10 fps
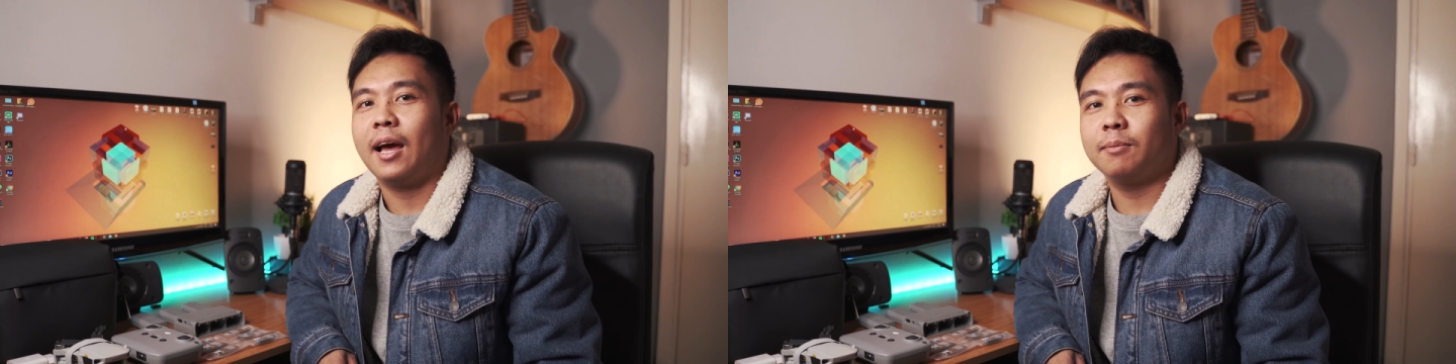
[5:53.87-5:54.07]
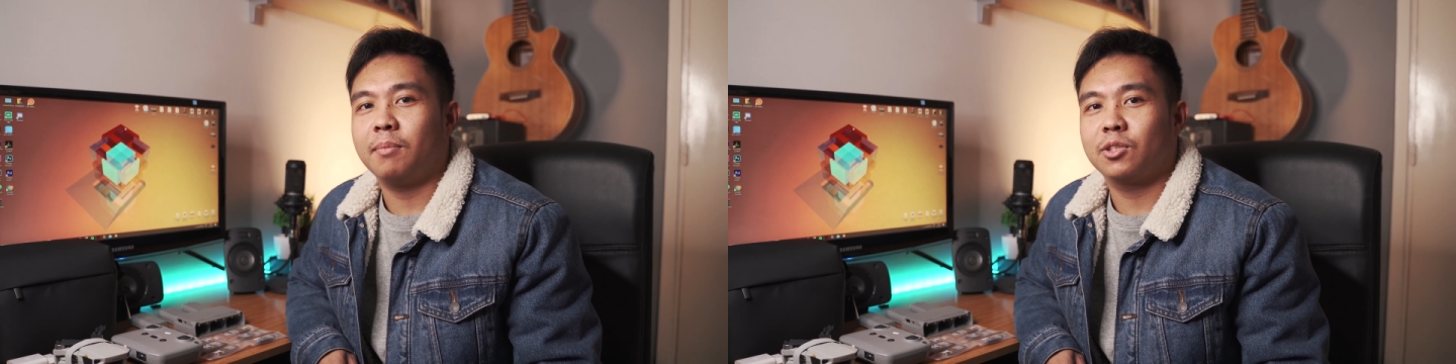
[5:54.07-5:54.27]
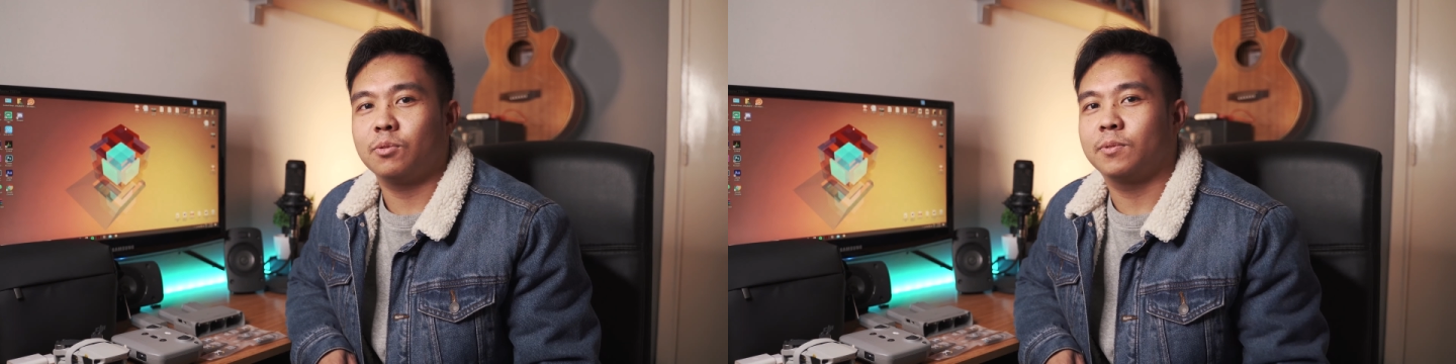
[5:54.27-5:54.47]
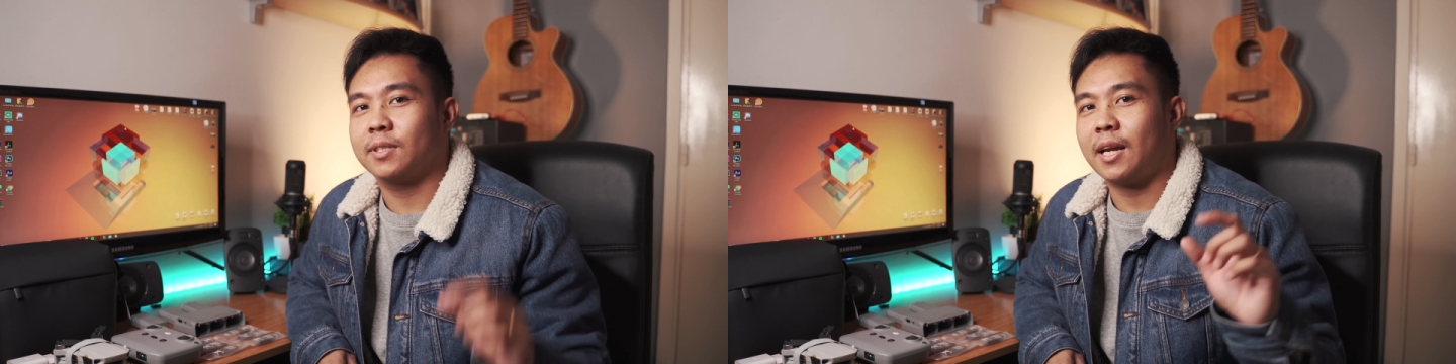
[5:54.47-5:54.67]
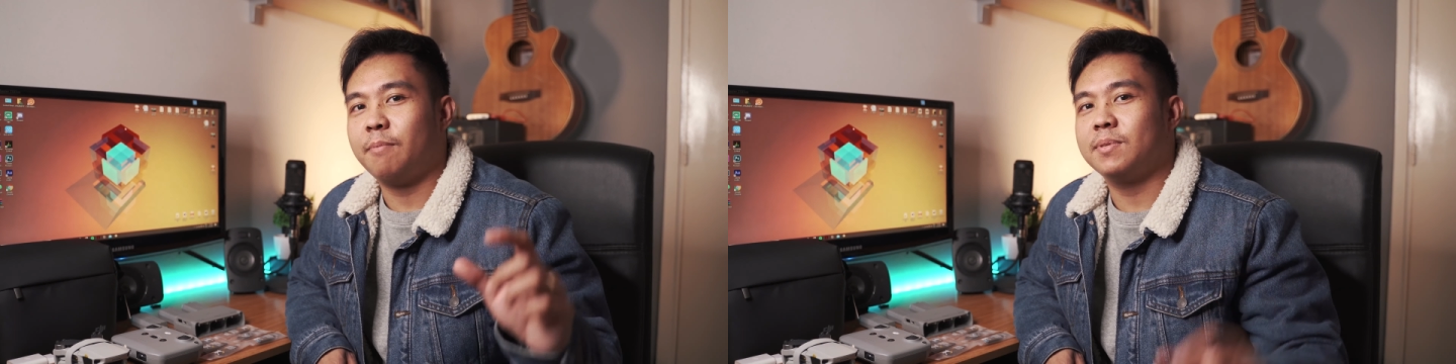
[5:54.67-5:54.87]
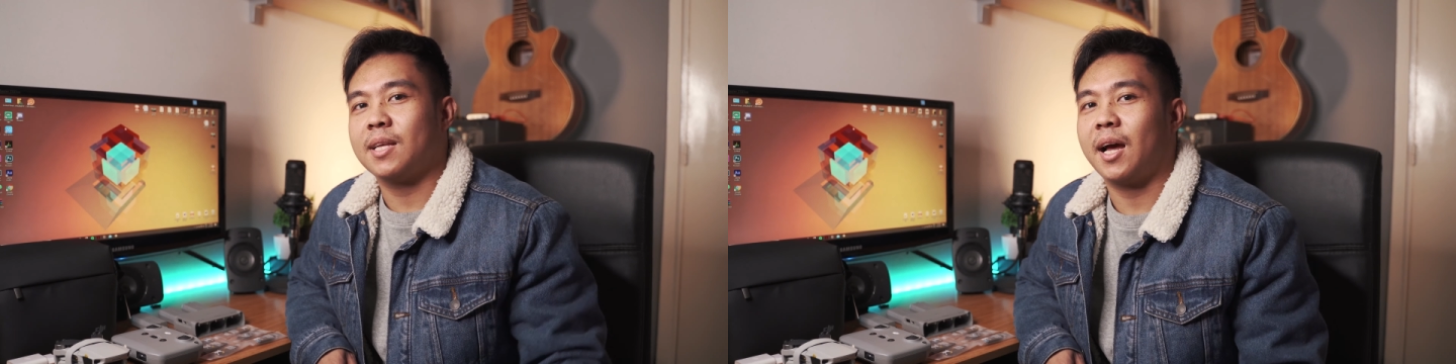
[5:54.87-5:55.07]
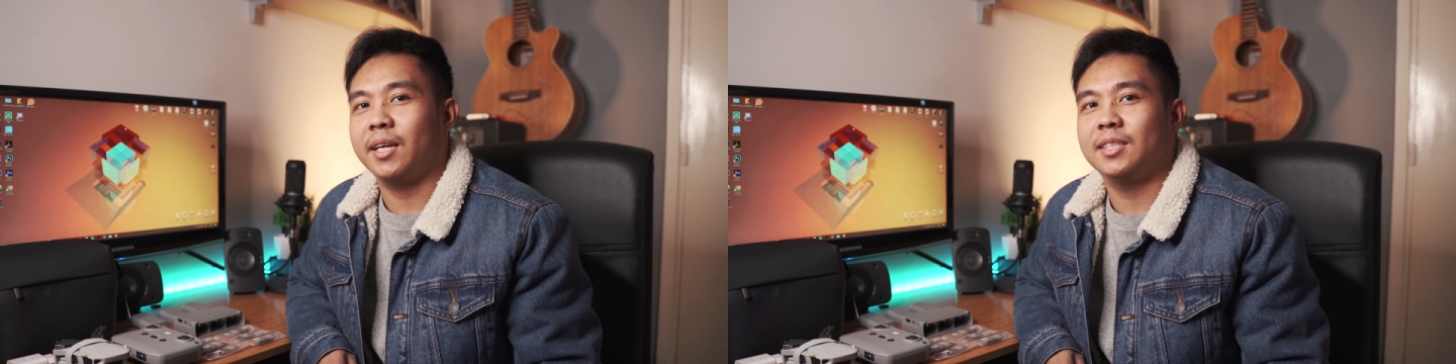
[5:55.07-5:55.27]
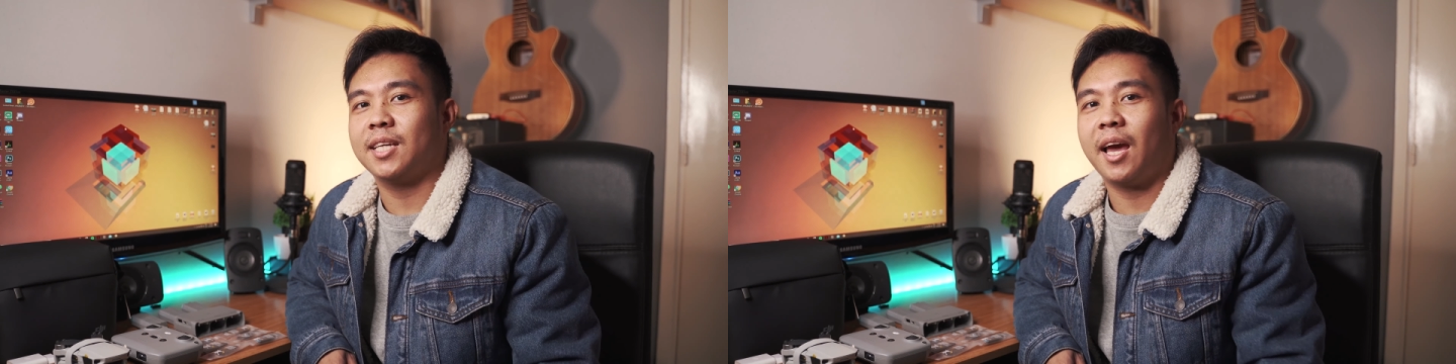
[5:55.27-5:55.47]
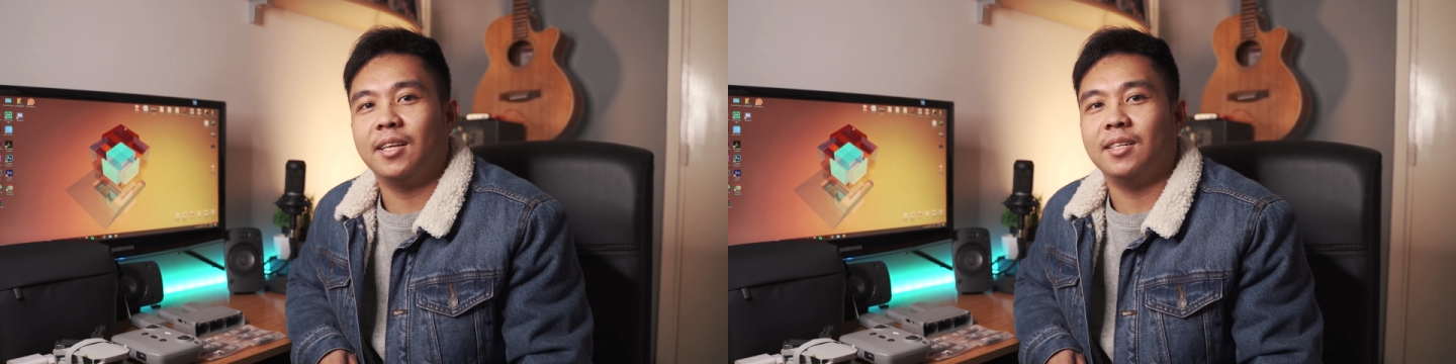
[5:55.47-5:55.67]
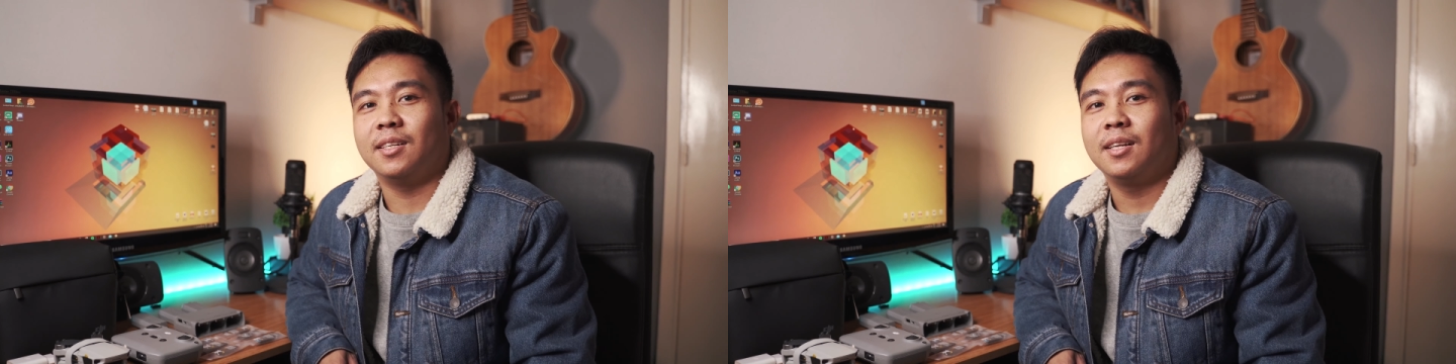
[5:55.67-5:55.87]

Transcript: at mag-subscribe sa aking channel.